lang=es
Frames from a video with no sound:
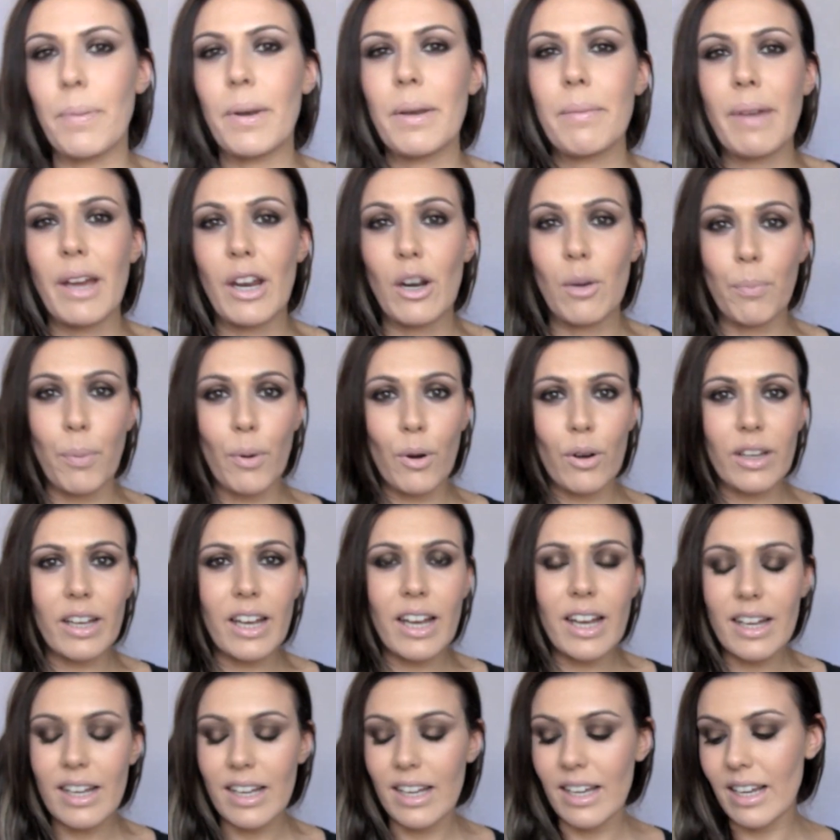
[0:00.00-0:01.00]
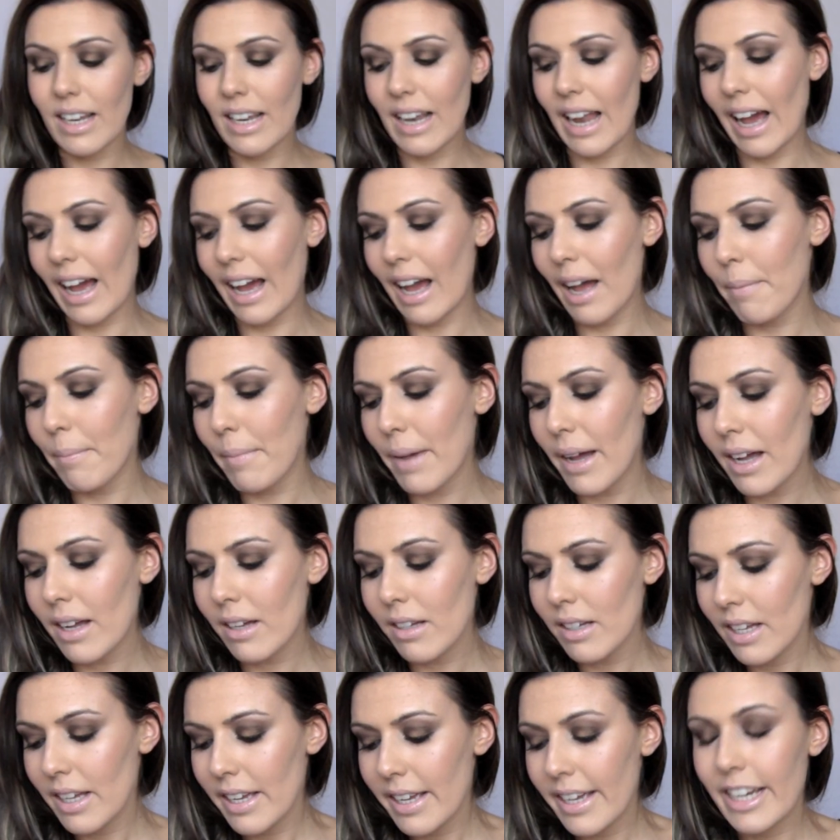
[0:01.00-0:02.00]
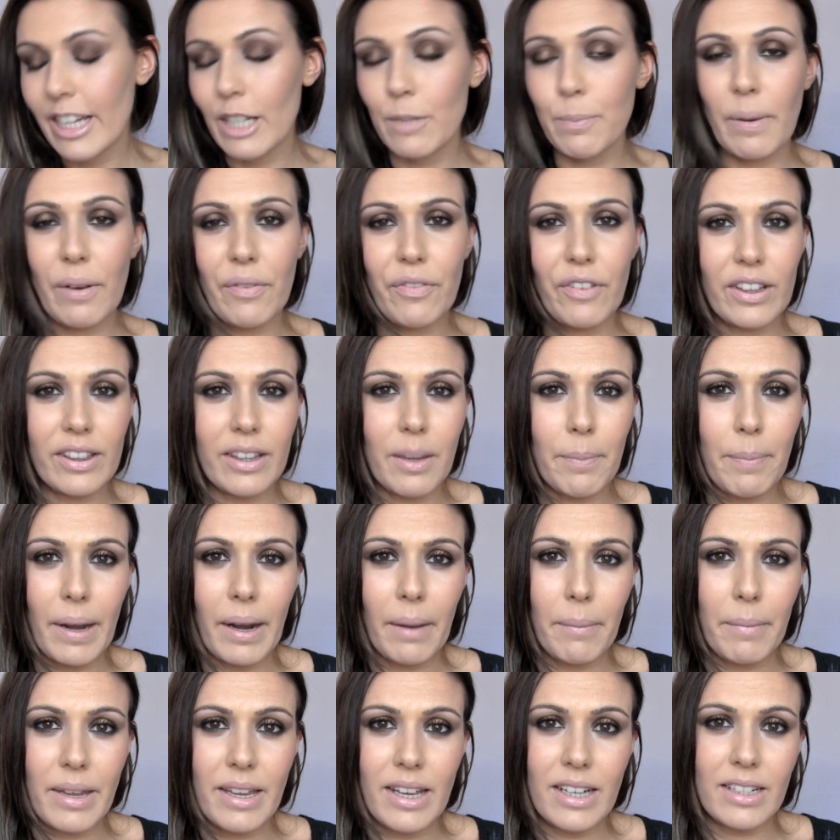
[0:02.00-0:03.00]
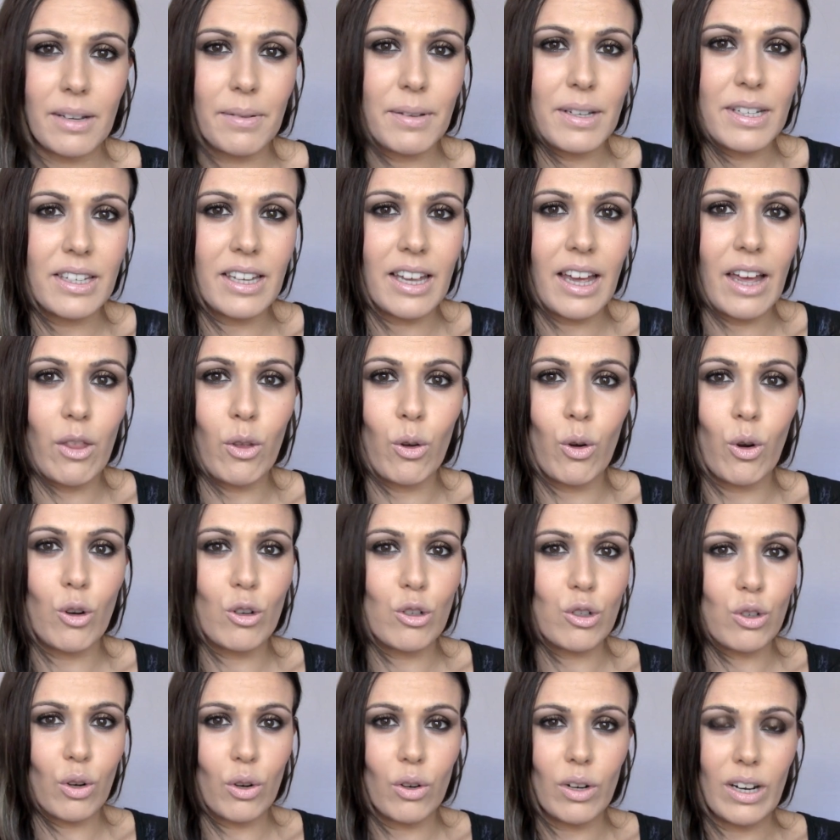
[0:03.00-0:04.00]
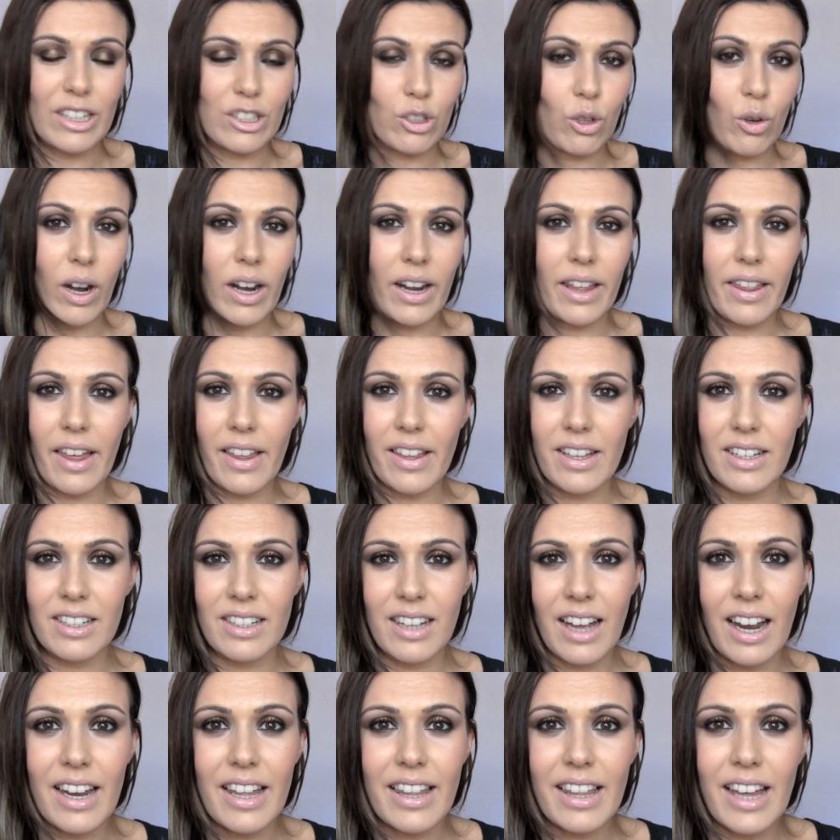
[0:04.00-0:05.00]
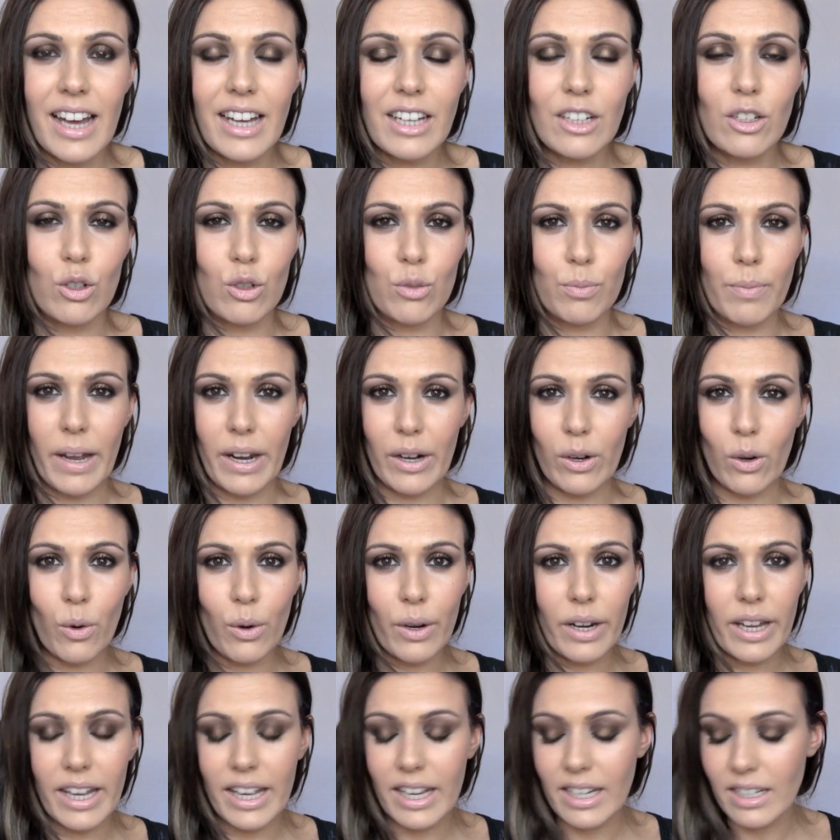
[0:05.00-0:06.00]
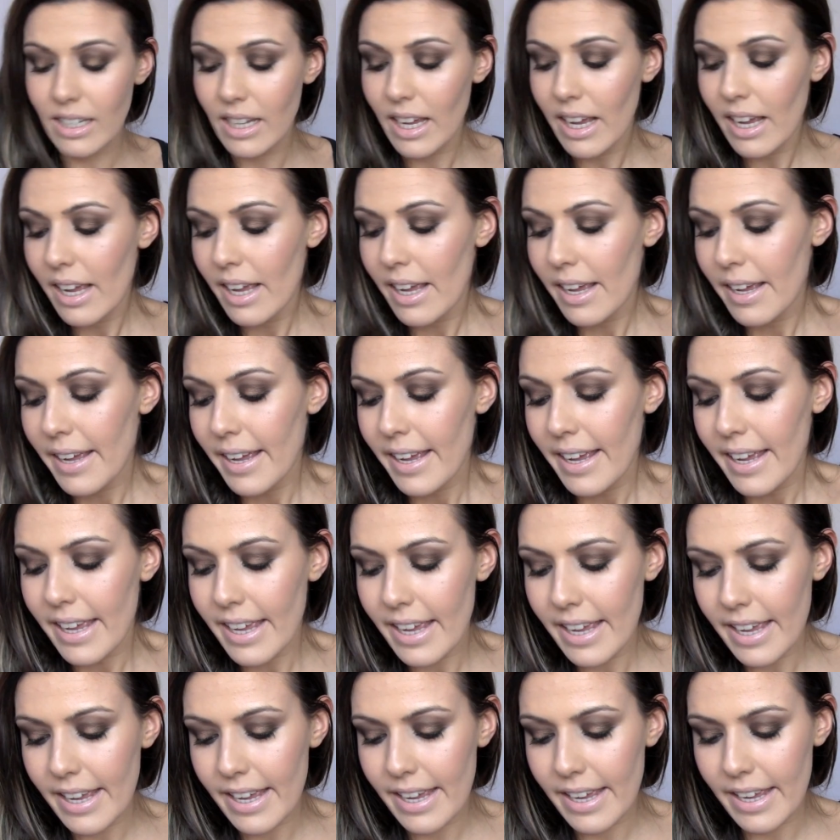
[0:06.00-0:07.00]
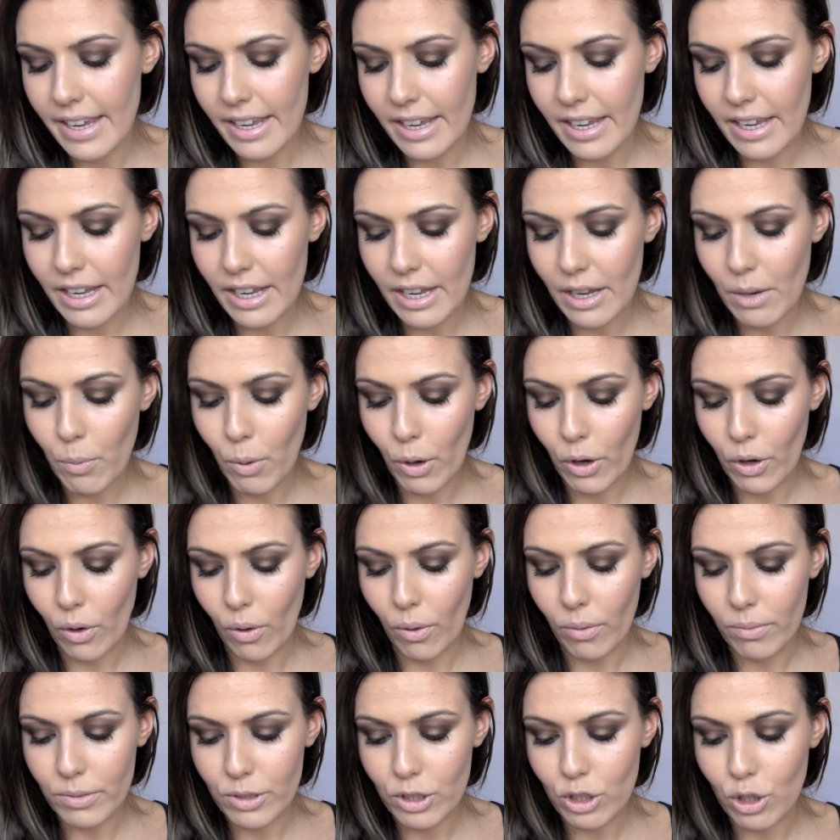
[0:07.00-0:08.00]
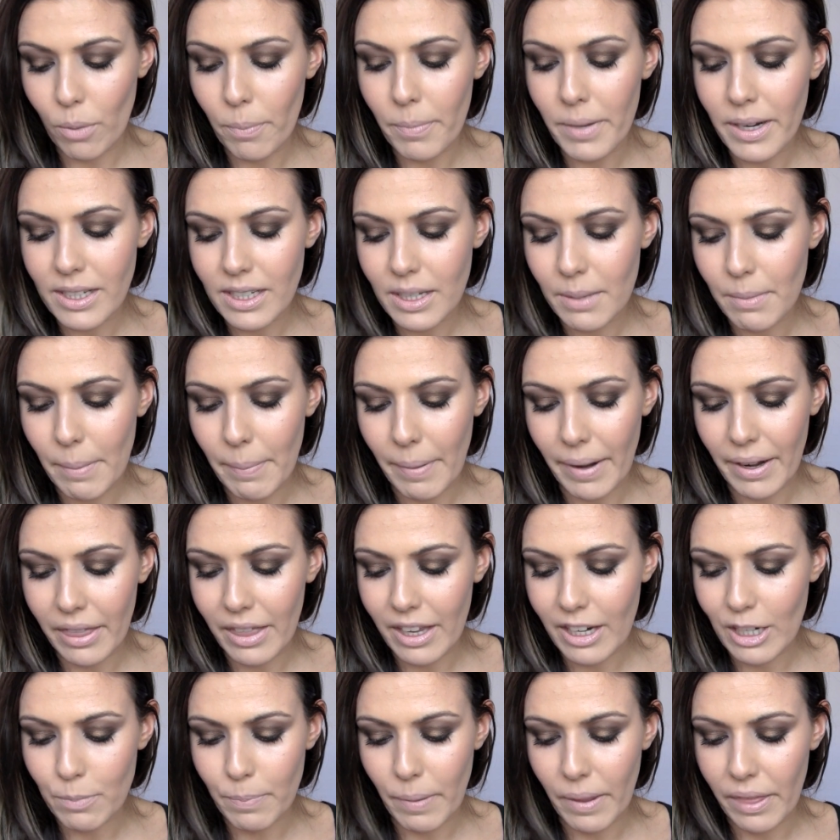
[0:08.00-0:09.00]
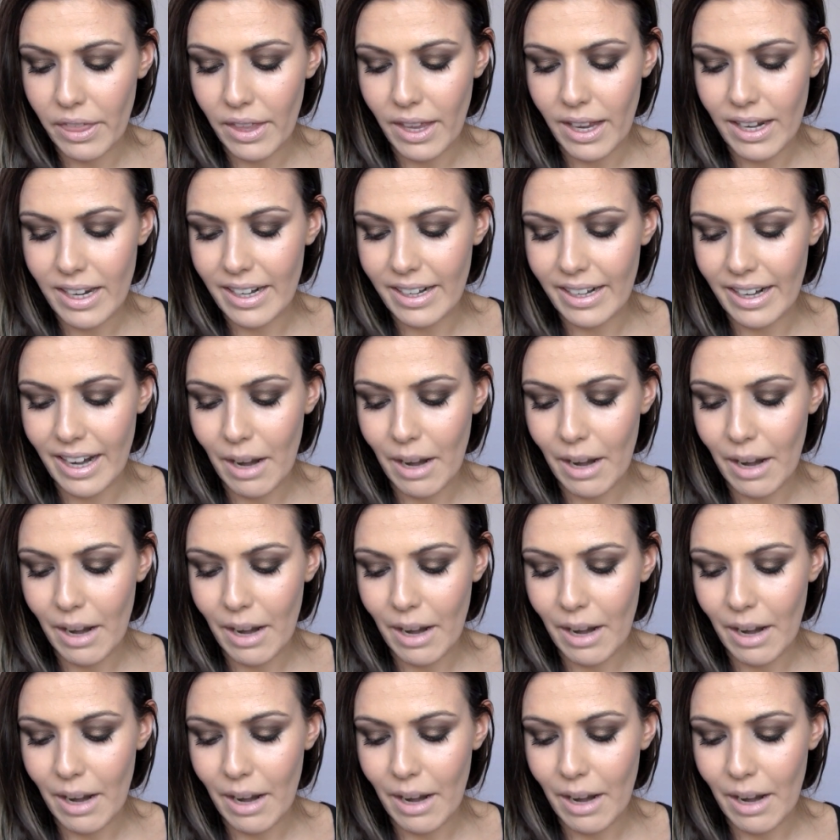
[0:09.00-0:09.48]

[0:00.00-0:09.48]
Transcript: Primero, porque la gama es perfecta para mí. Ya sabéis que adoro los, con las tonalidades cálidas, los marrones y, bueno, sombras que me parecen especiales.